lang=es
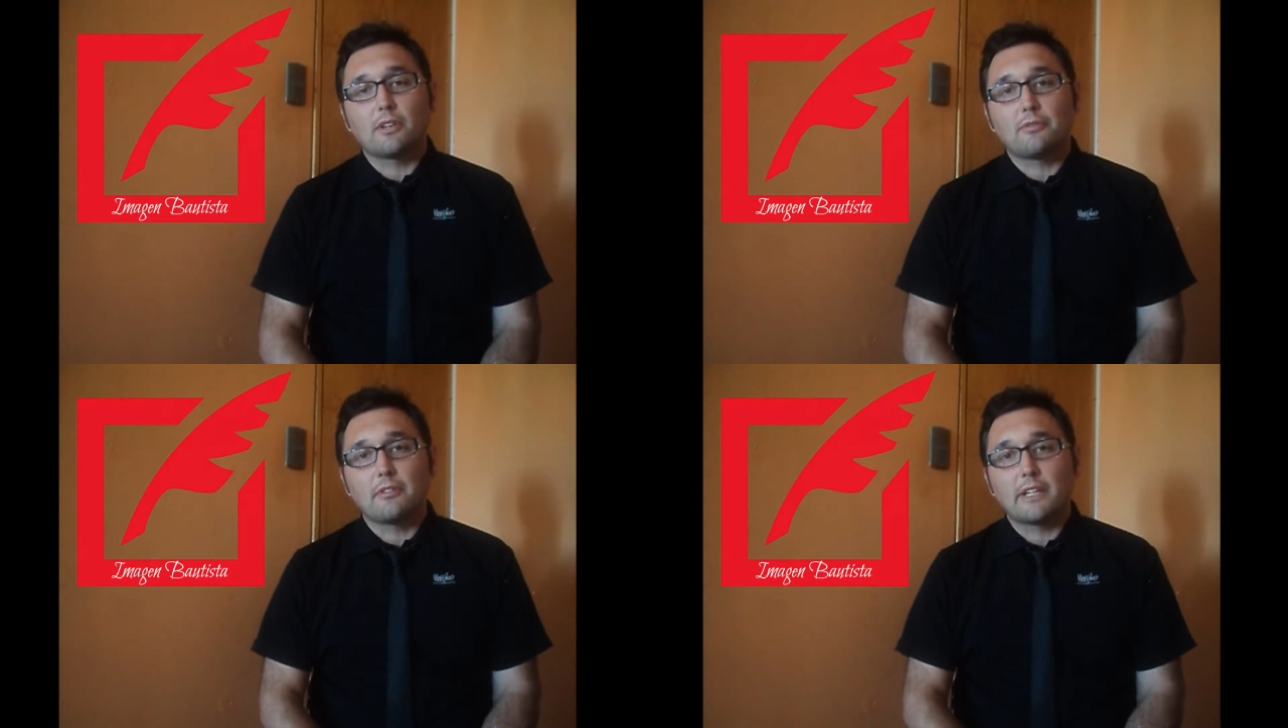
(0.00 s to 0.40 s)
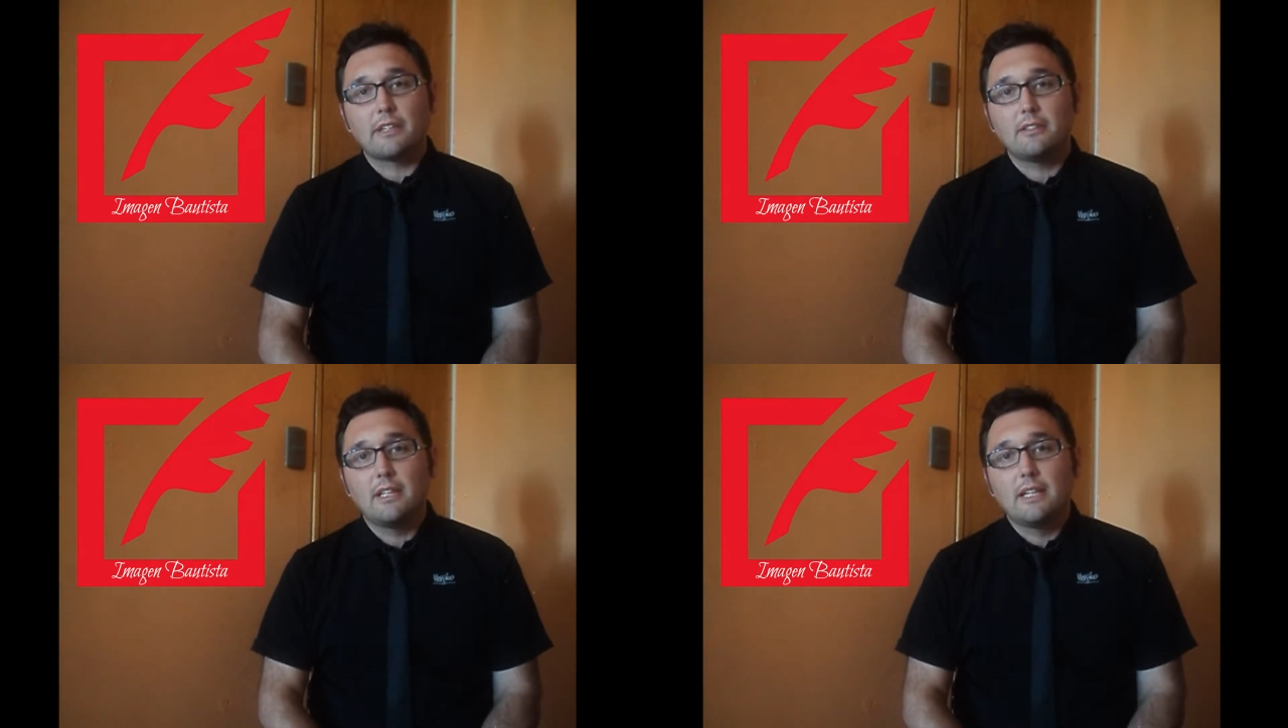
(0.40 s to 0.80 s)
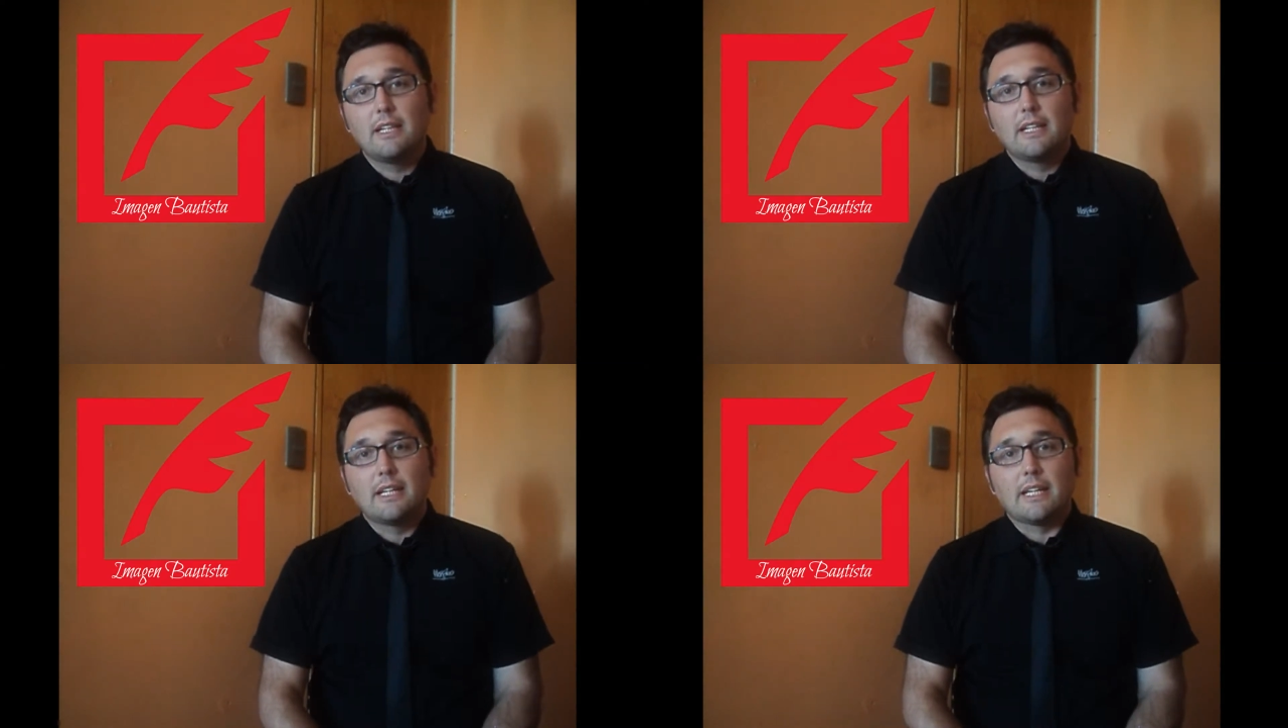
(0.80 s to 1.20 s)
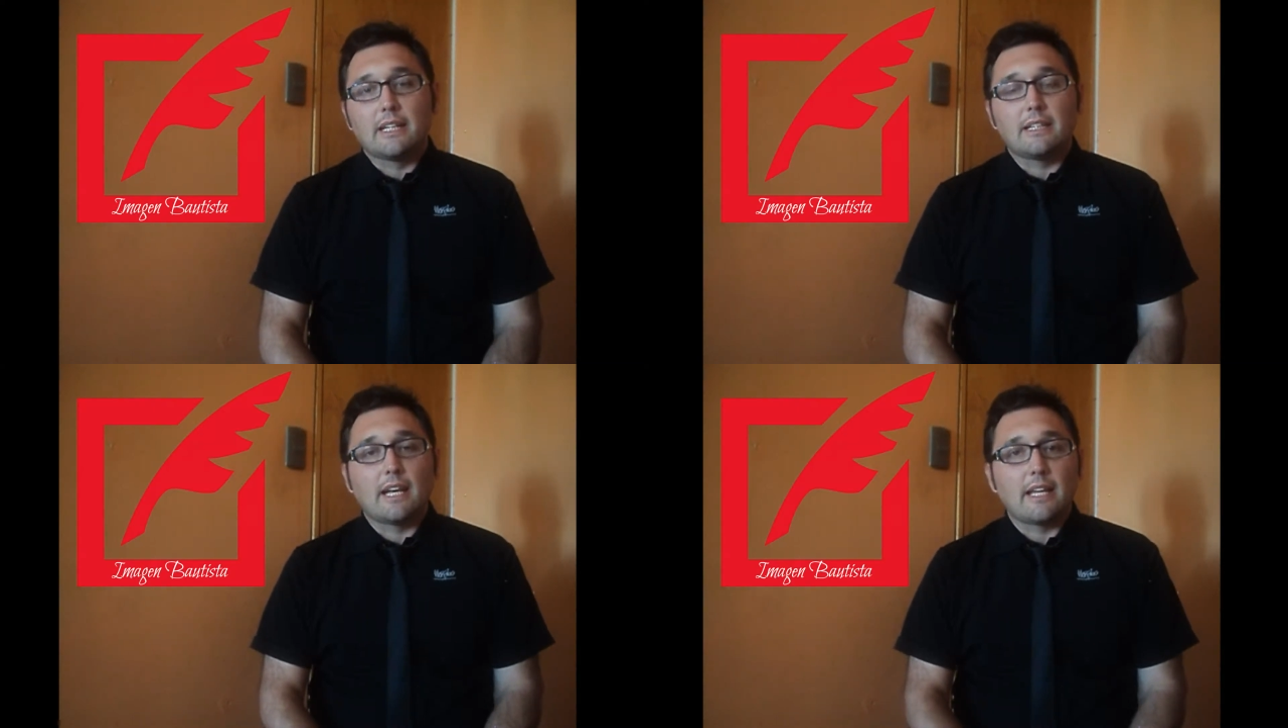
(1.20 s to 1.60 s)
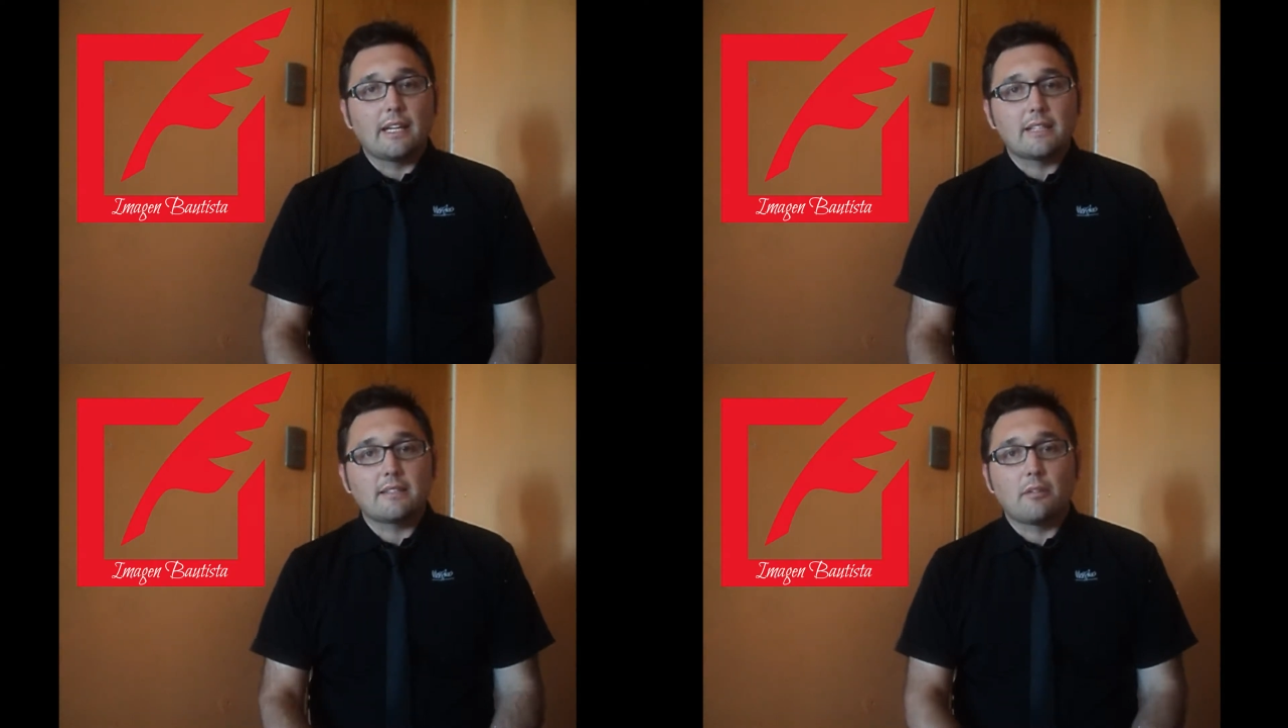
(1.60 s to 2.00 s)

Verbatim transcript: de febrero en la Iglesia